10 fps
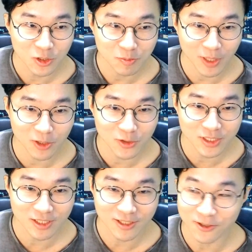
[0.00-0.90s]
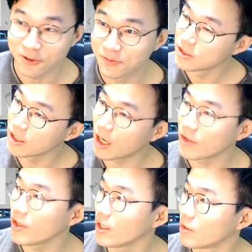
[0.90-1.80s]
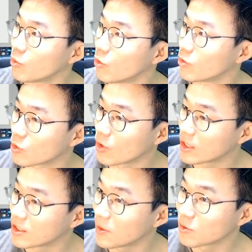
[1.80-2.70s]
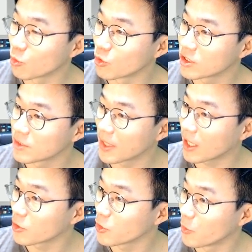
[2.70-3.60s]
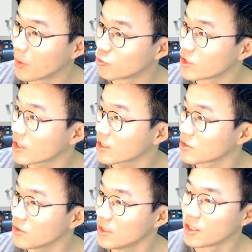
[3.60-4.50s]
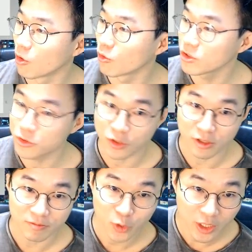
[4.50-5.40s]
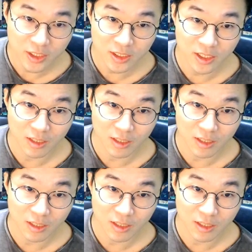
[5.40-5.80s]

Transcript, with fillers: 2018년이잖아요 이게 하나에 뭐 저도 안 사봐서 모르겠지만 가격이 어마무지하겠죠 이게 어글리시죠 최신